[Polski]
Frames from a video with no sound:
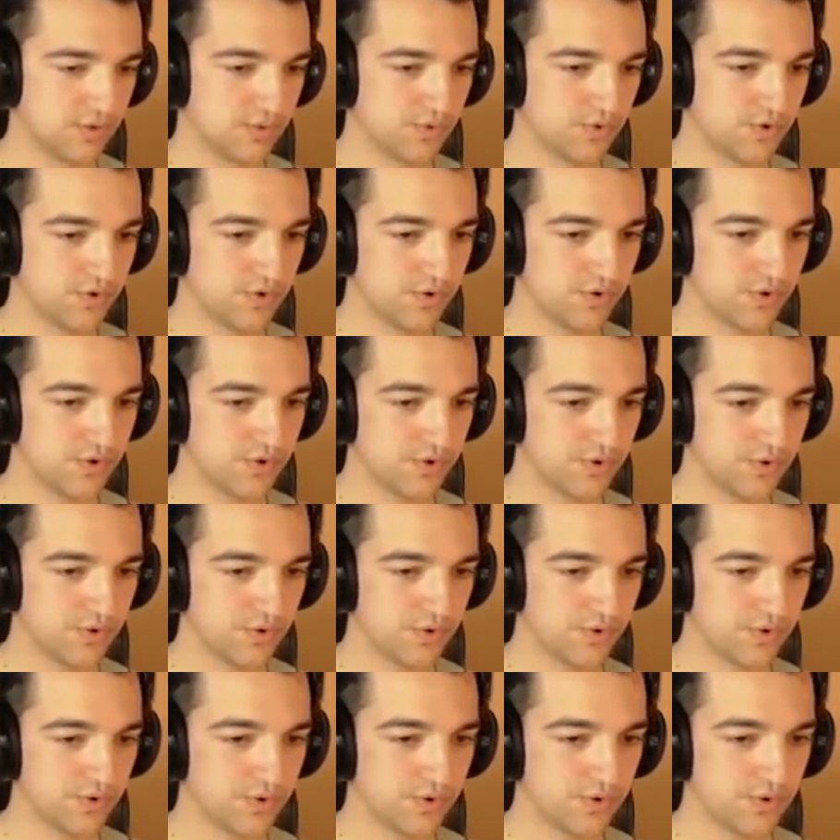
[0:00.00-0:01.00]

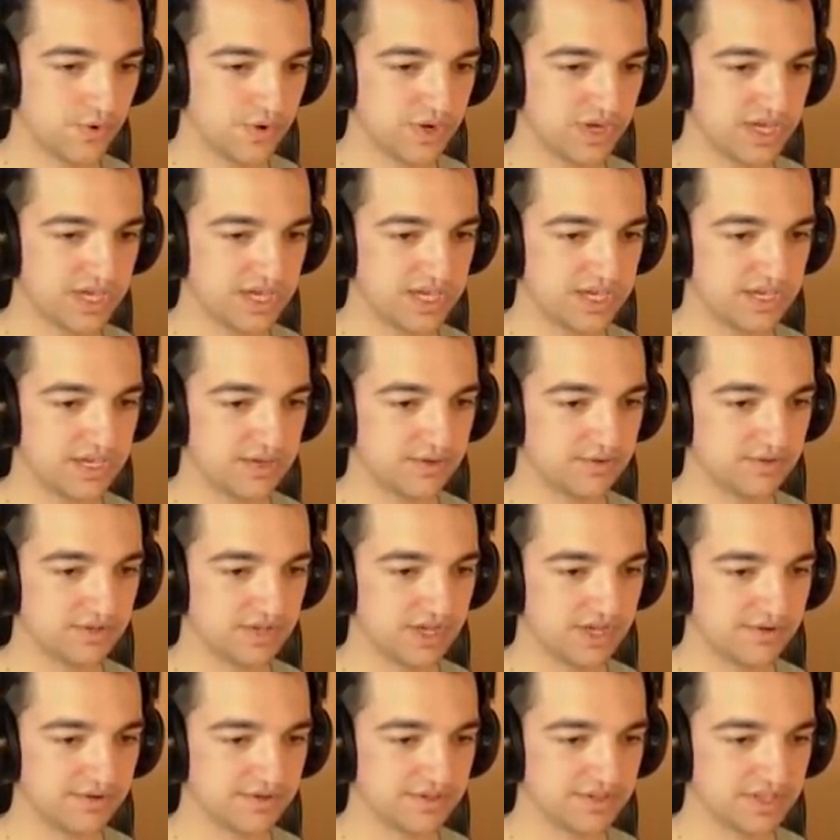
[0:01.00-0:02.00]
Uuu,
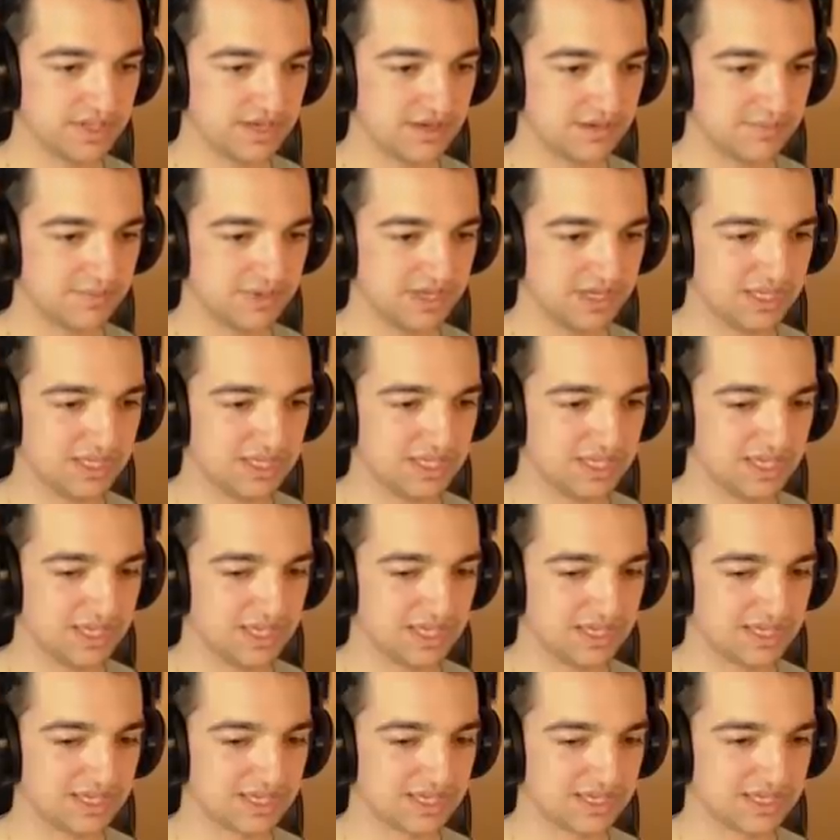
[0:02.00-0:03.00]
udało się,
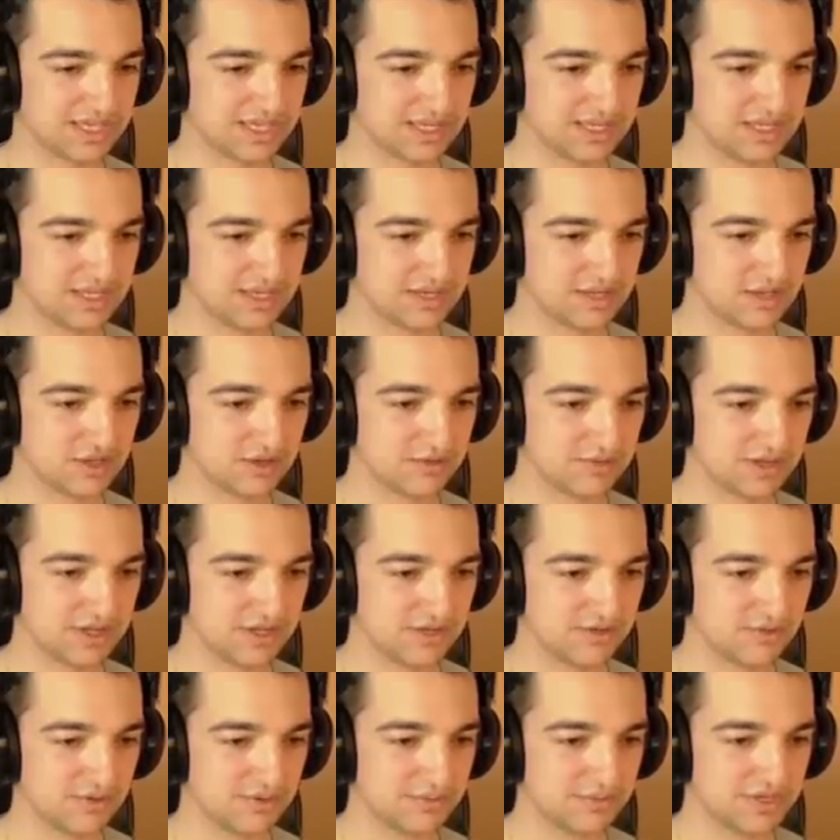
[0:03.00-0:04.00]
pięknie. Dobra, i
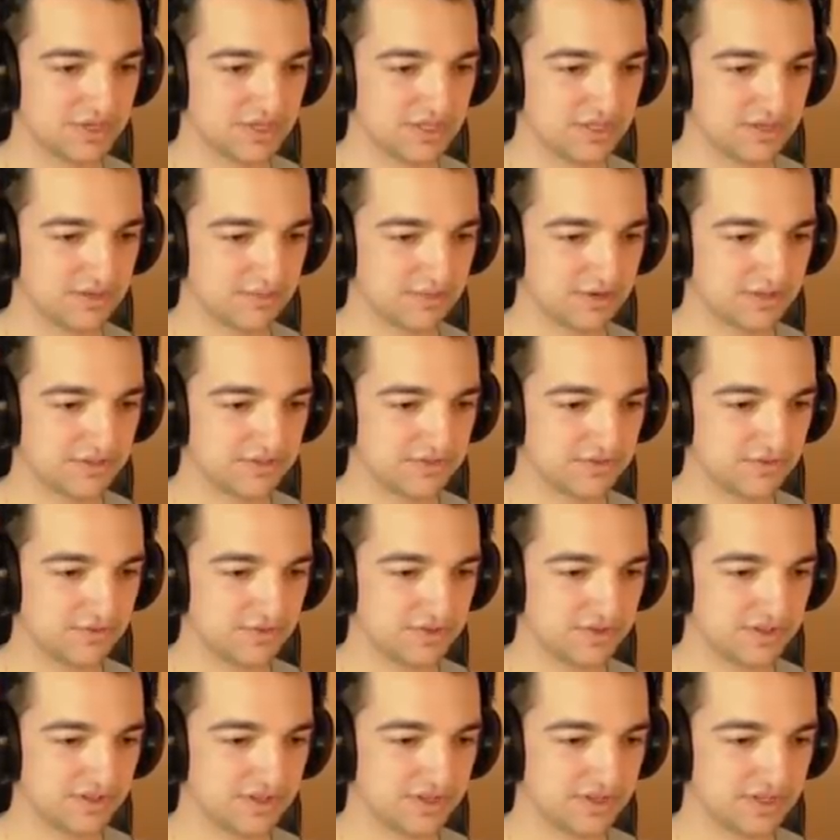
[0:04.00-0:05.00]
tu mamy kilka bardzo
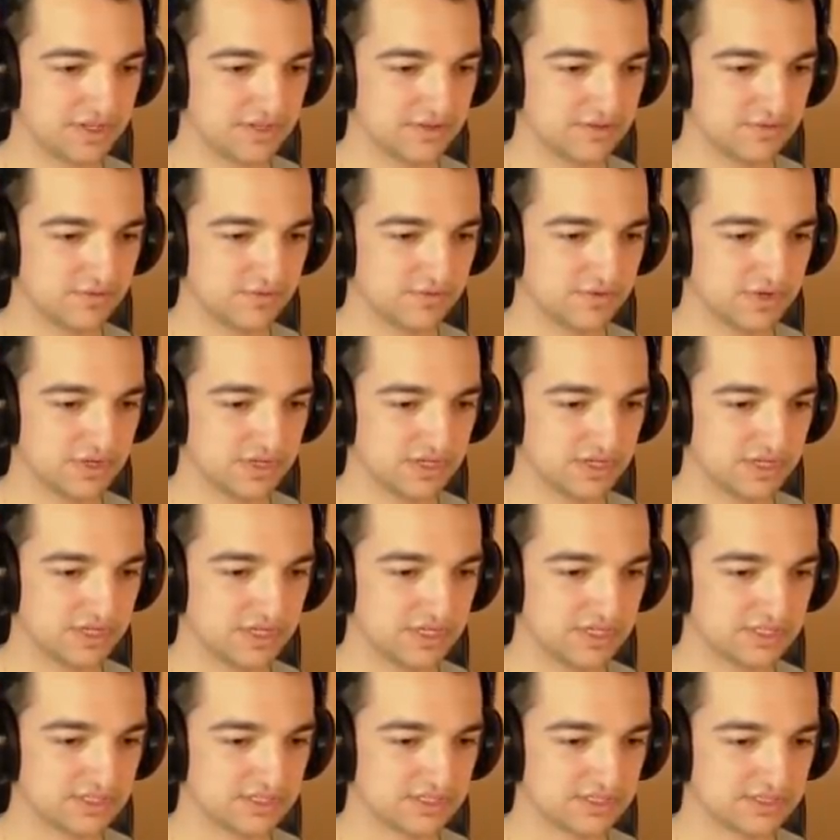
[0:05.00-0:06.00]
trudnych zakrętów,
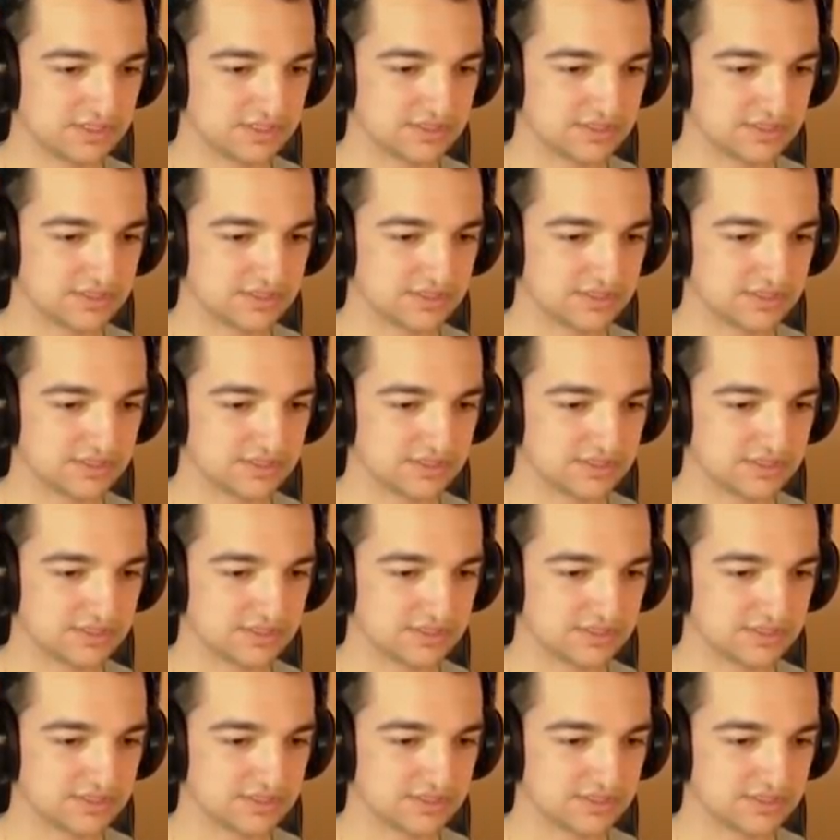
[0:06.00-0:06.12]
uwaga.